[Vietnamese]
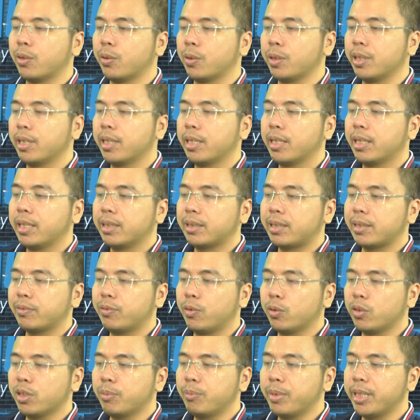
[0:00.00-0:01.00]
Nội, Thành
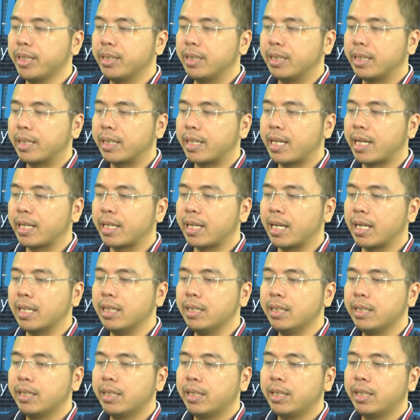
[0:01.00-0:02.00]
phố Hồ Chí Minh, Đà
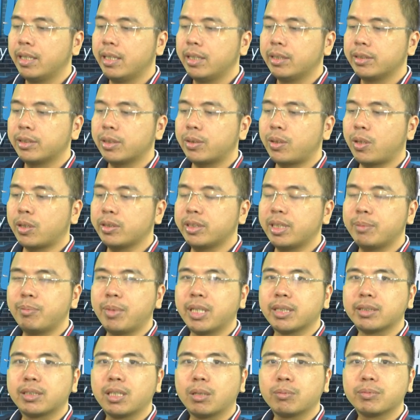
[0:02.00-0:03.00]
Nẵng, sau đó sẽ
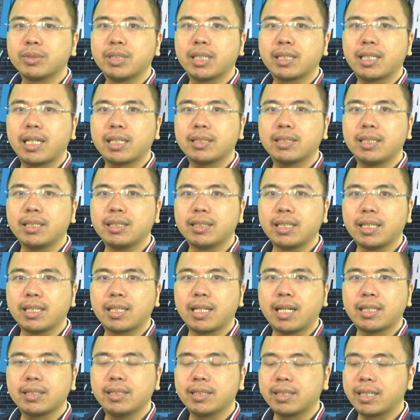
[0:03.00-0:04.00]
mở rộng ra các tỉnh thành
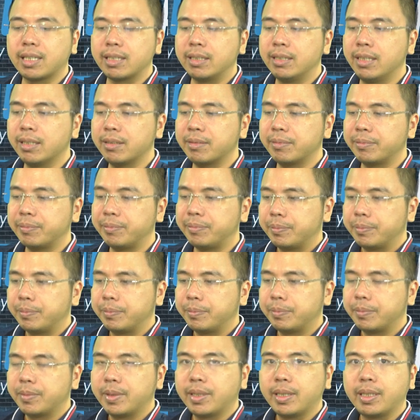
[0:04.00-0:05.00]
khác trên cả nước.
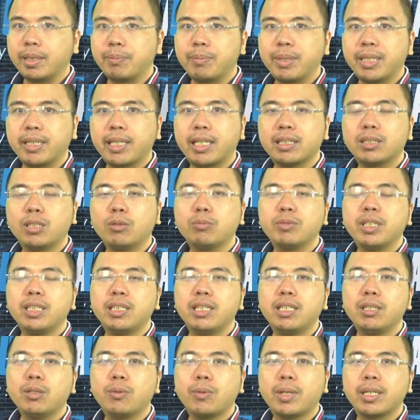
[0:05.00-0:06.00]
À, bên cạnh thông
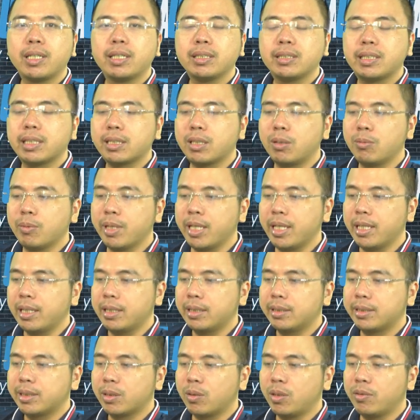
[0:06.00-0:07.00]
tin liên quan đến xe công nghệ,
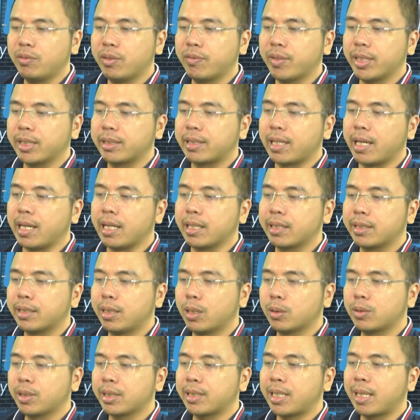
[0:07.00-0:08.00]
trong lĩnh vực vận tải,
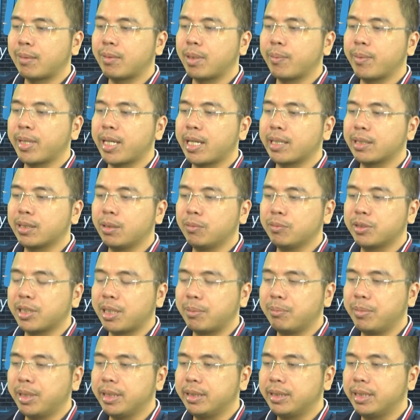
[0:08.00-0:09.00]
đầu tháng 5 năm
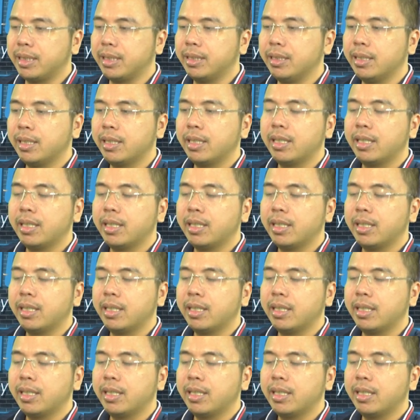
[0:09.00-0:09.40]
2019,